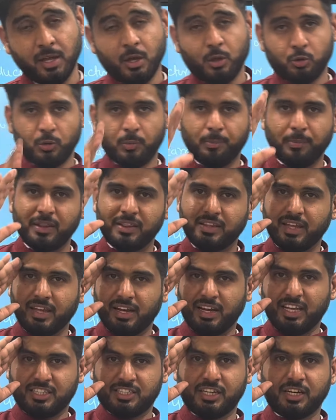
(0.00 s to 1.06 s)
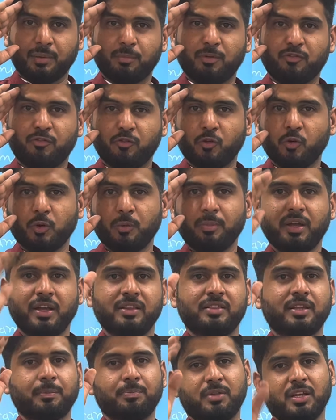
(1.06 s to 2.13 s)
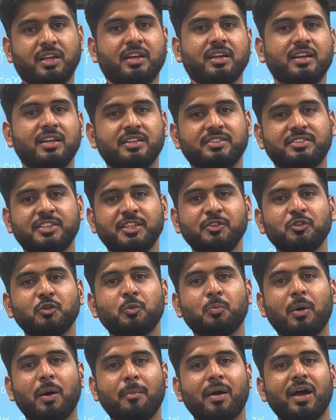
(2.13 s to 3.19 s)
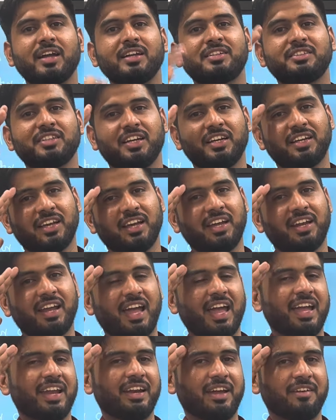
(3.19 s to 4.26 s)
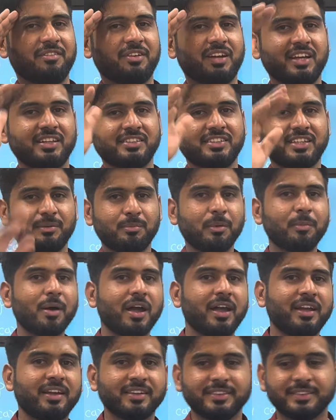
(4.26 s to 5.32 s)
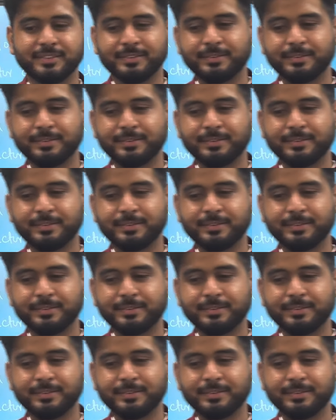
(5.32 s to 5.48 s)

तो मिलते हैं लेक्चर नंबर फोर में तब तक के लिए सी यू बाय टेक केयर एंड हैव अ नाइस डे बाय